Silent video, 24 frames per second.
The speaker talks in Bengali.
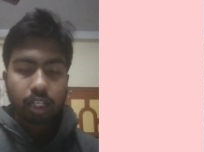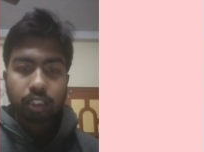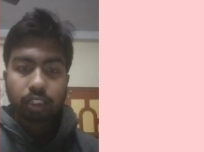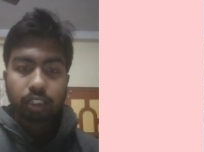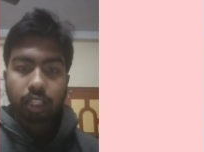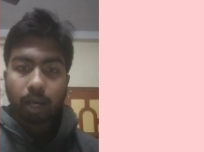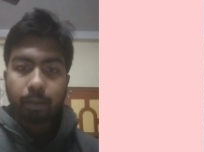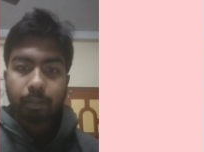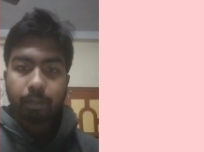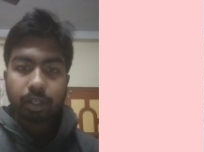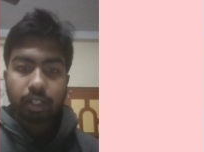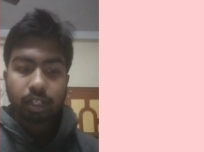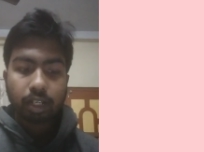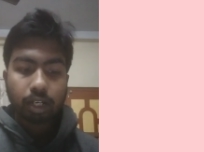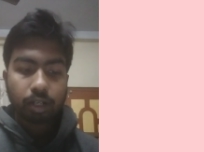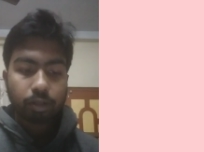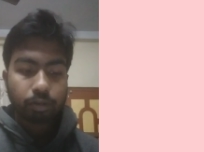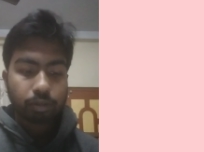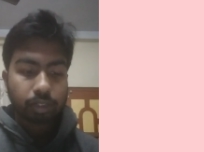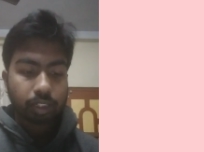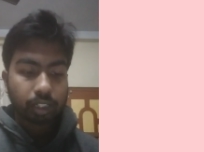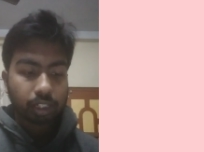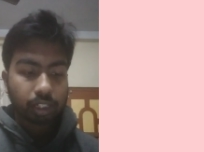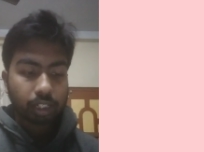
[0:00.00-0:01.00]
তামিলনাড়ু
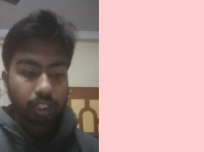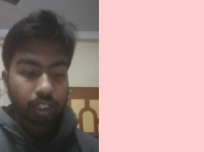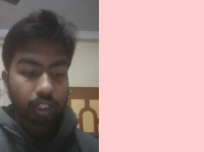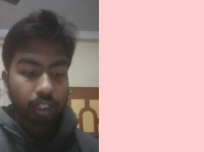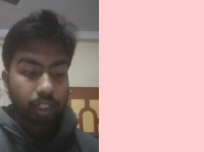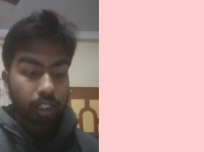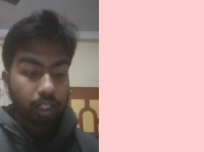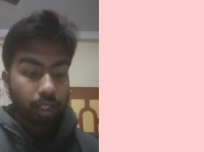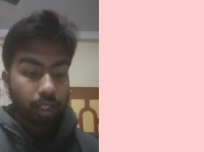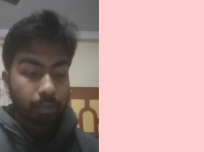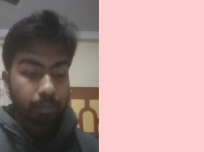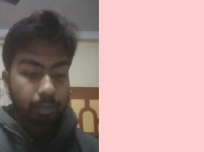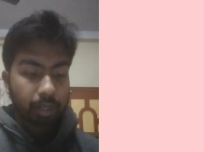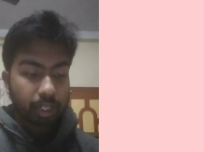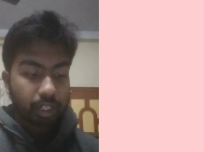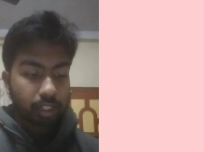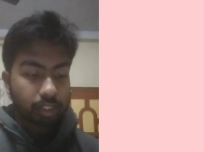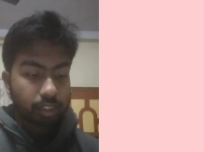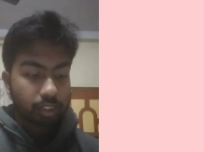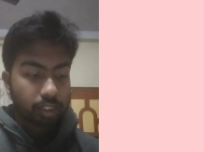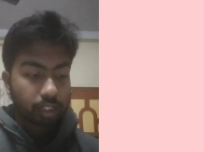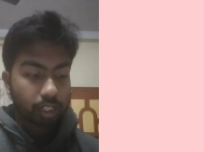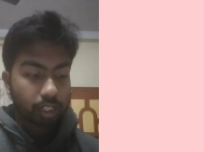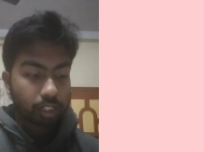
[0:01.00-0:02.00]
থেকে
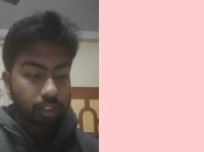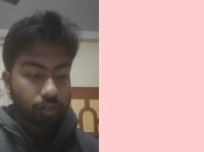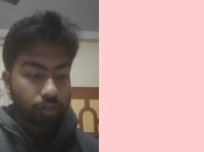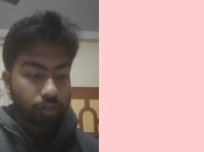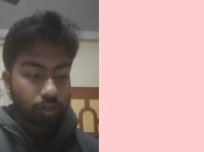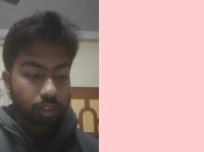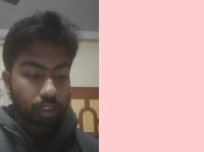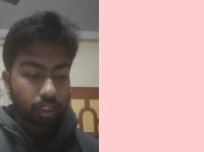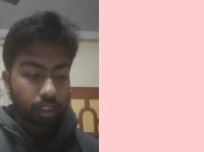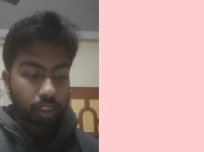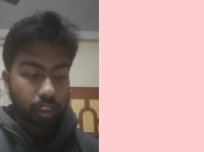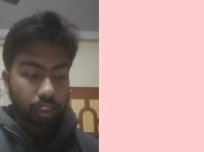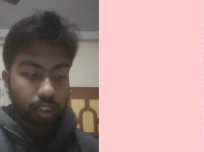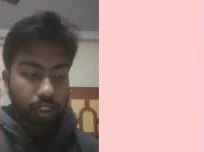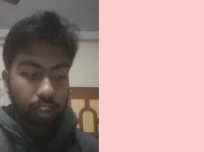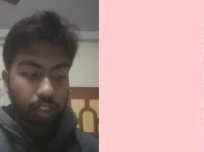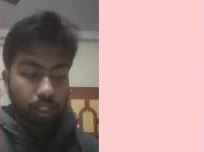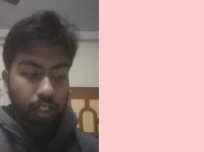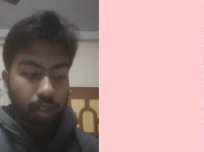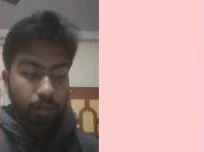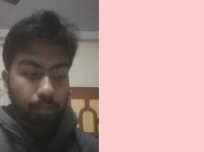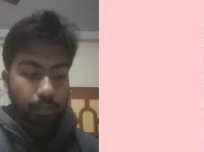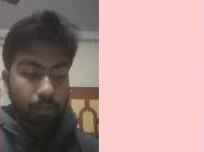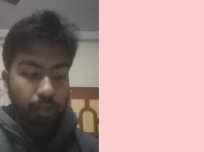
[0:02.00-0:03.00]
মেডিসিনের জন্যে
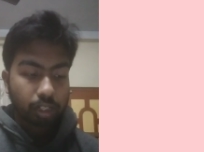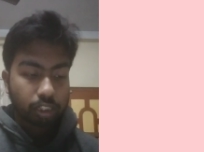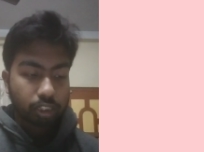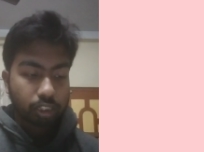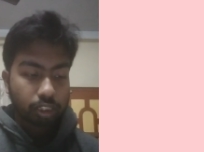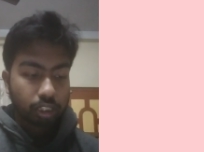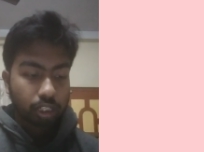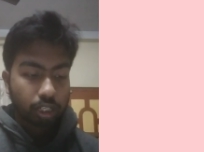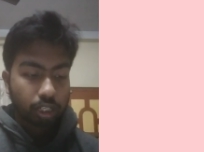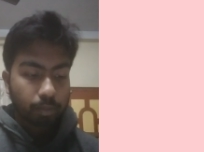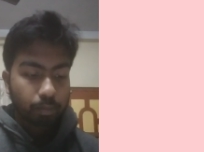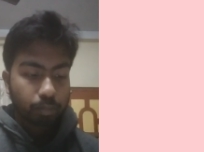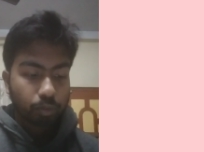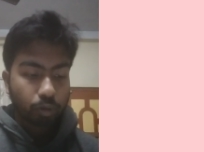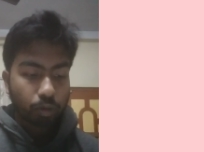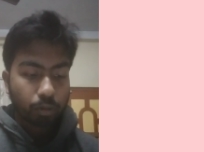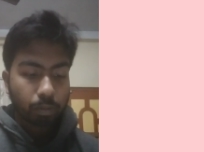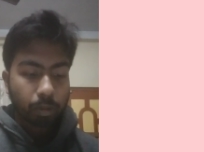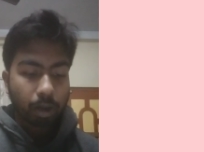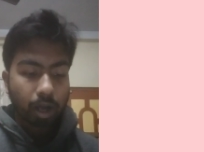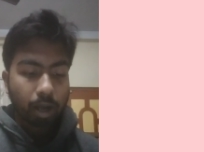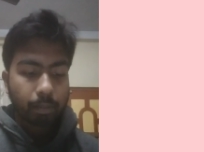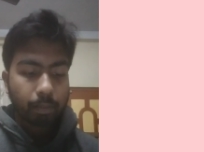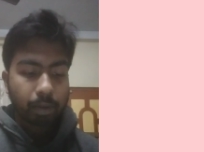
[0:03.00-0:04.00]
মিস
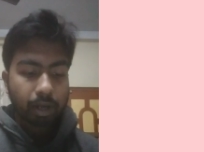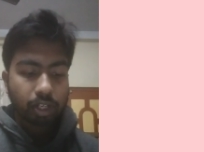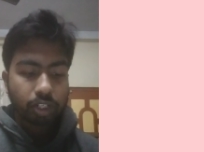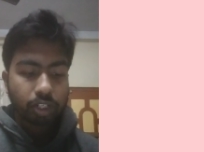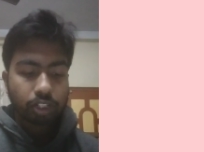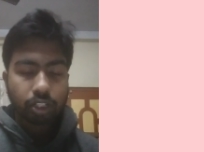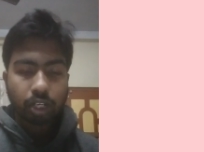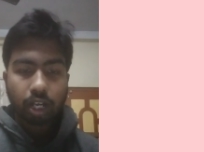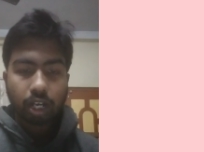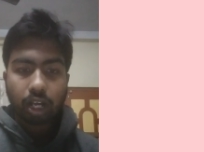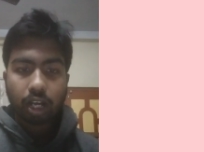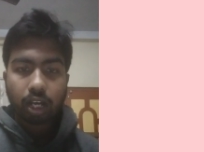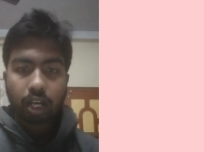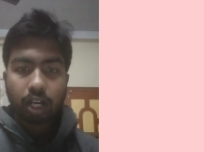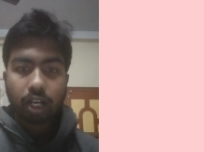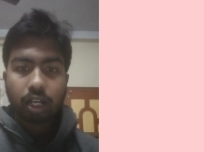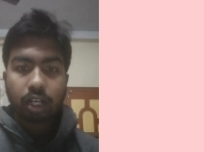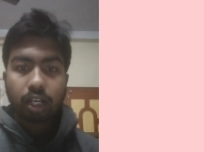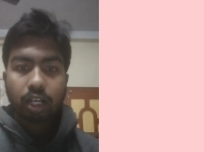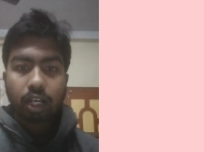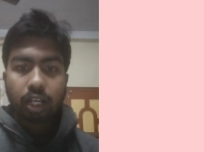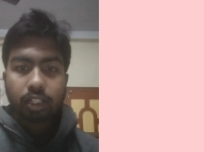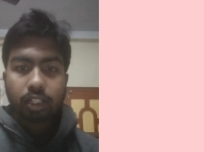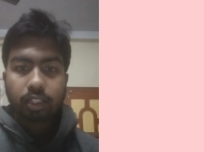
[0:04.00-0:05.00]
প্রভাবেন সাহা
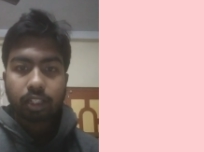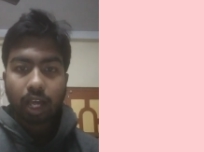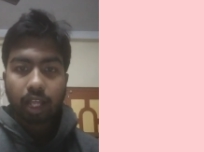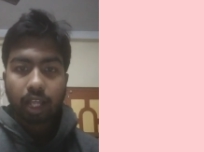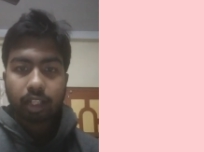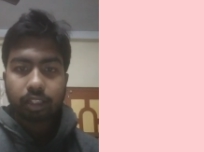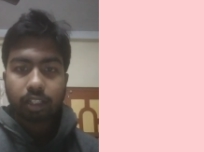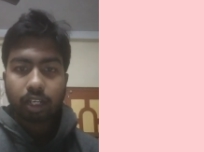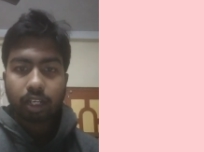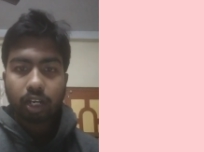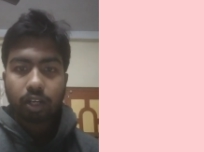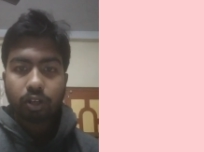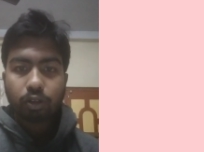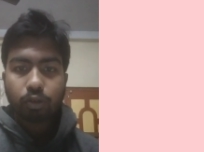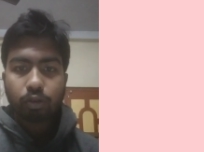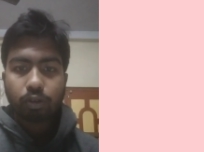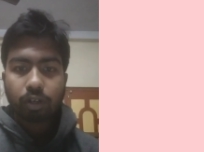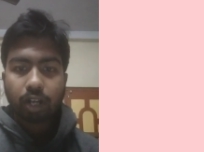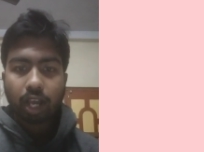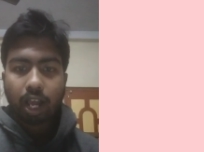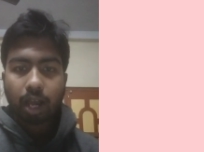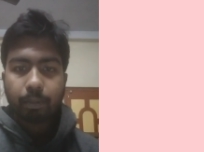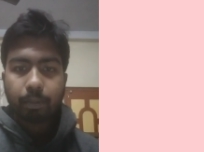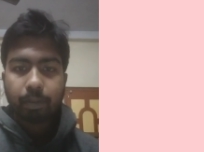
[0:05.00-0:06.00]
দাদরানগর
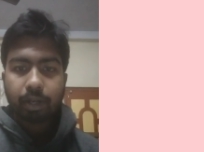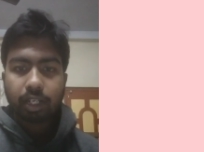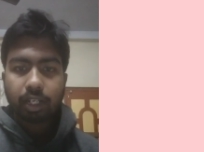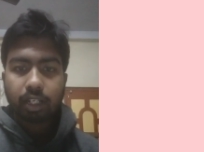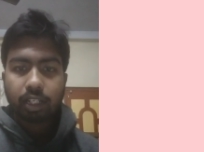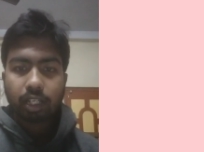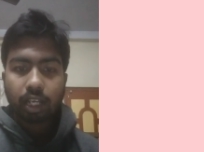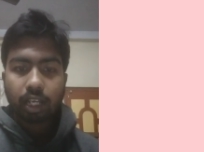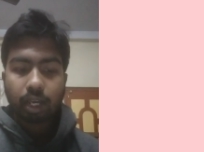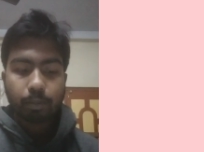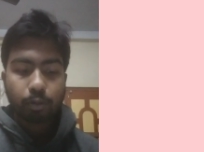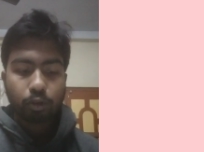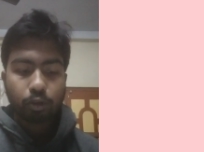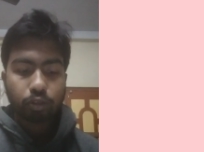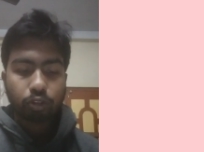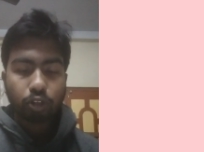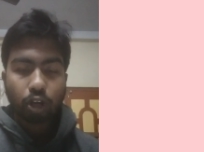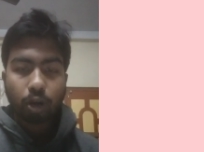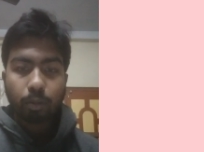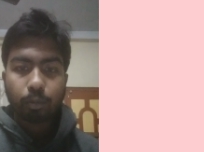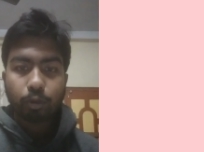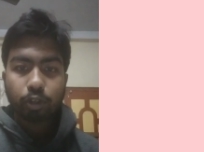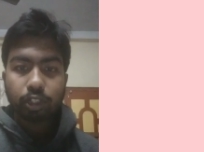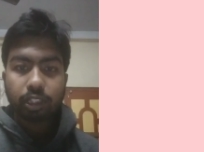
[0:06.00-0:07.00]
হাবেলি এবং
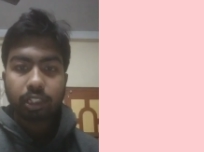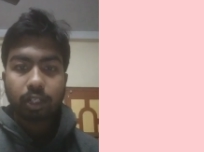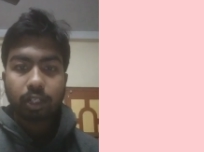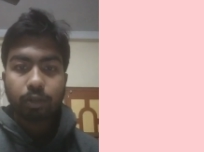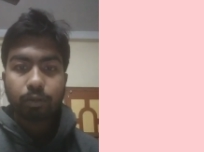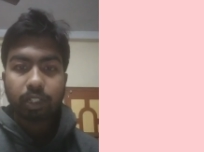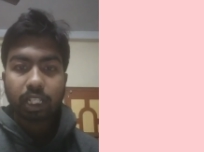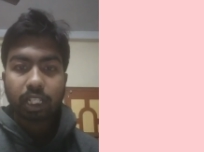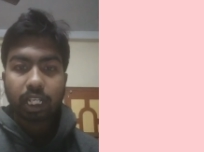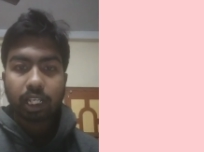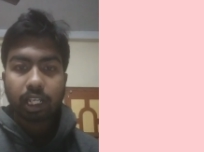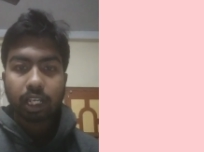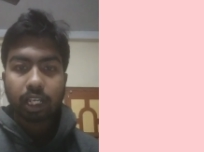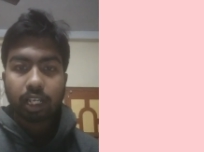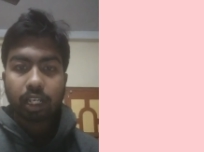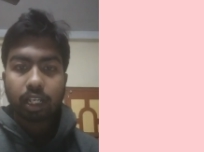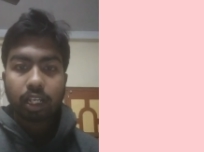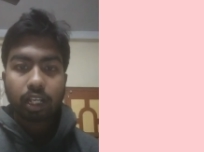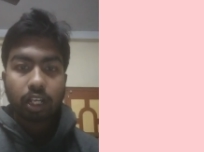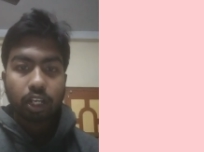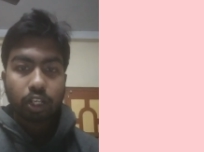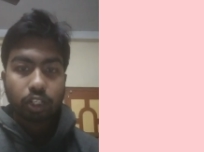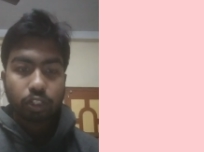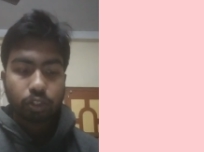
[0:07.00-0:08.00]
দমনদিউ থেকে
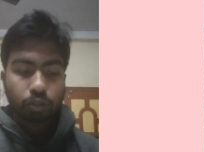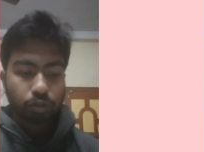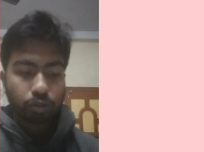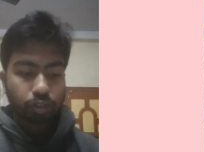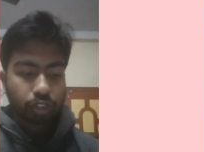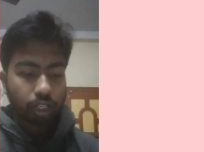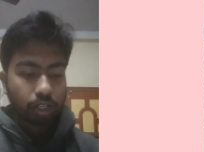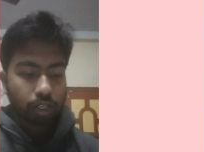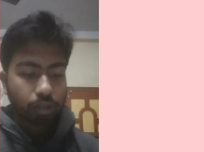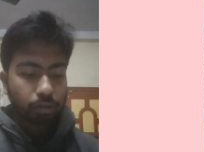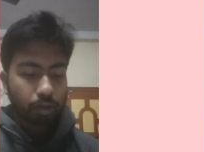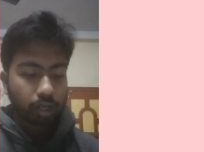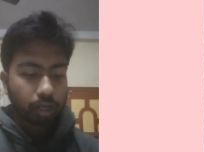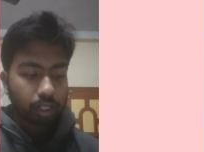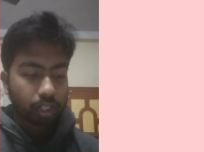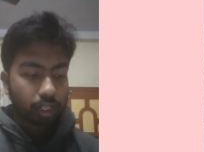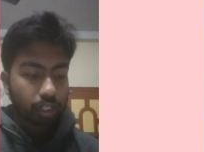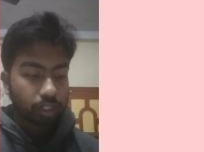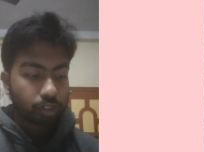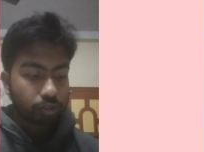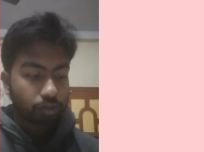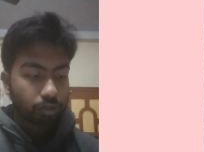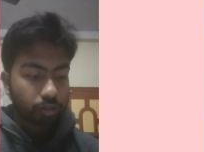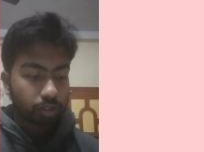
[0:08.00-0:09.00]
সোশ্যাল
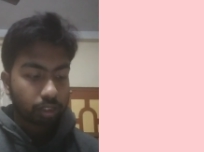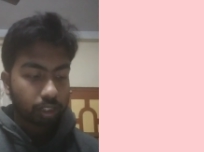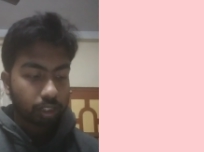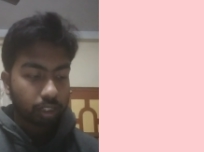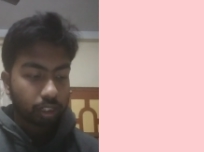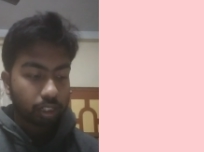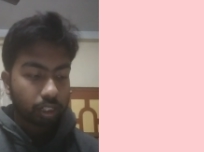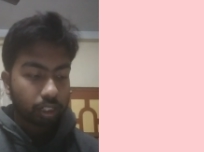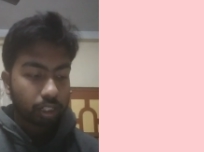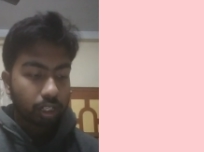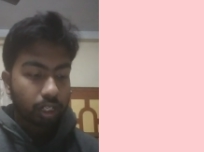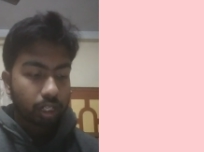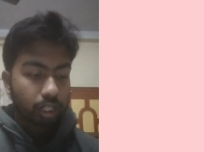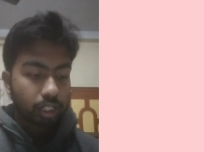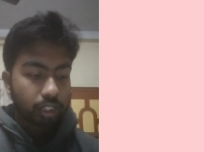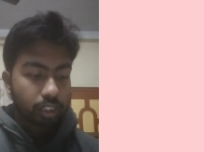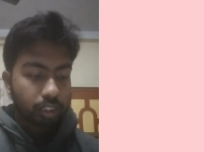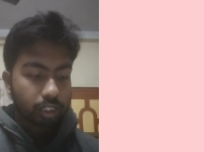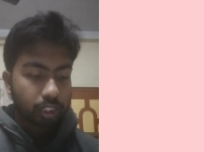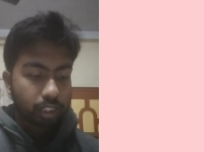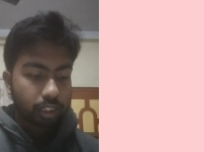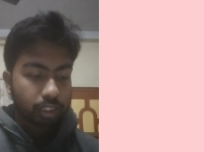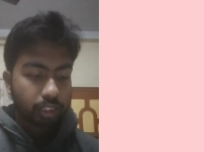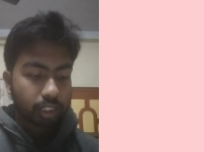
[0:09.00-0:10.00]
ওয়ার্কের জন্যে
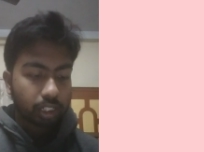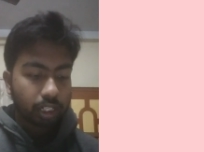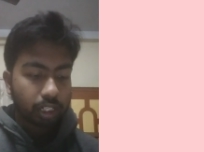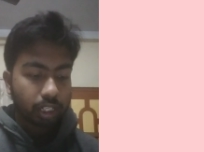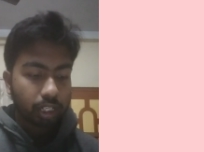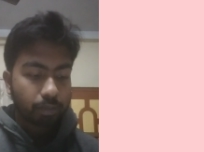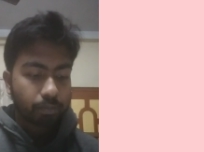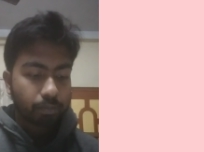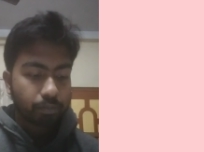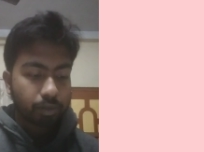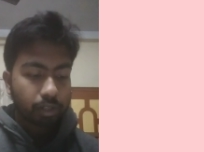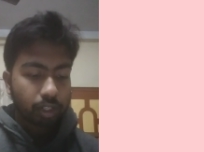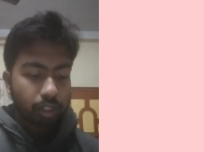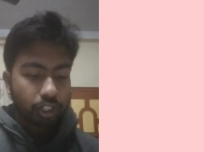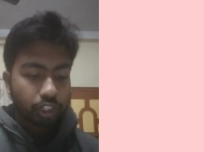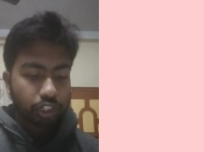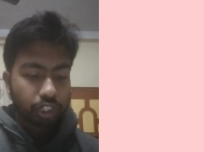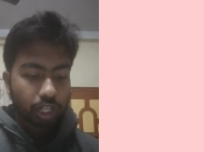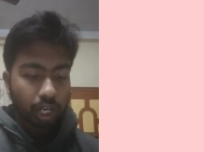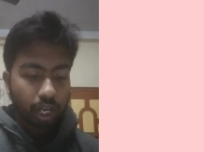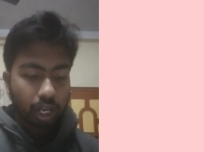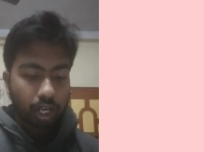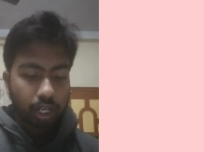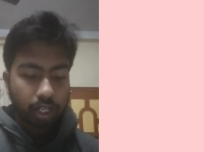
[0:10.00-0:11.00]
শ্রী দিলীপ
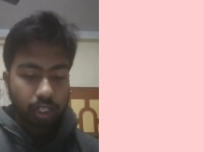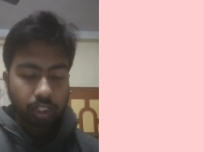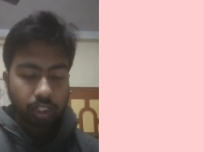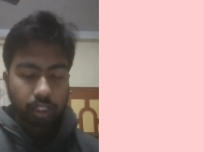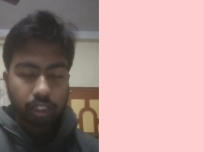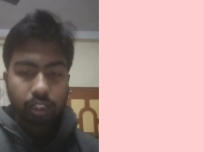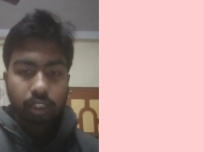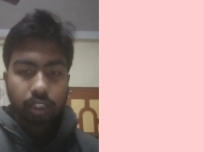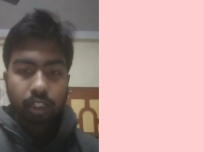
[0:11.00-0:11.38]
সাহানি